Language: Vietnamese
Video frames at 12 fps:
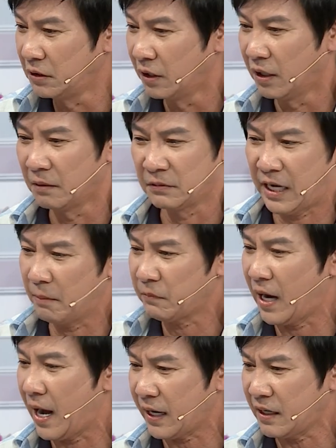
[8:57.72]
vừa
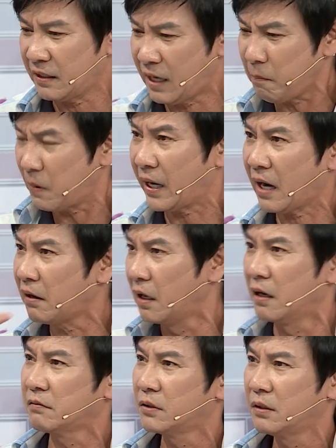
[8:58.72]
đem ra cái anh gấp anh ăn
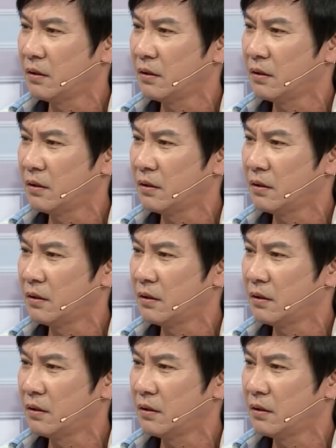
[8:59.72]
liền